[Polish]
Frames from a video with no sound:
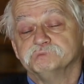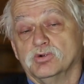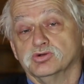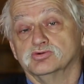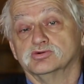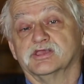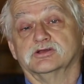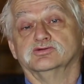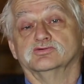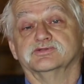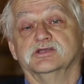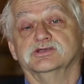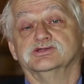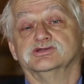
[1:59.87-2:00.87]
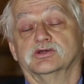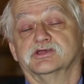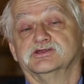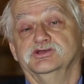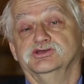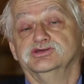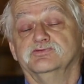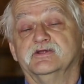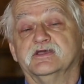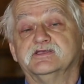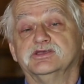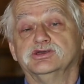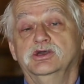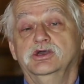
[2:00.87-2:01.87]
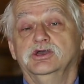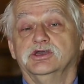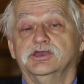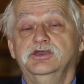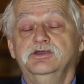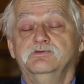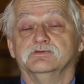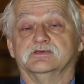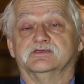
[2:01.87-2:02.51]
bo już zaczął wtedy cała częściej wracać, i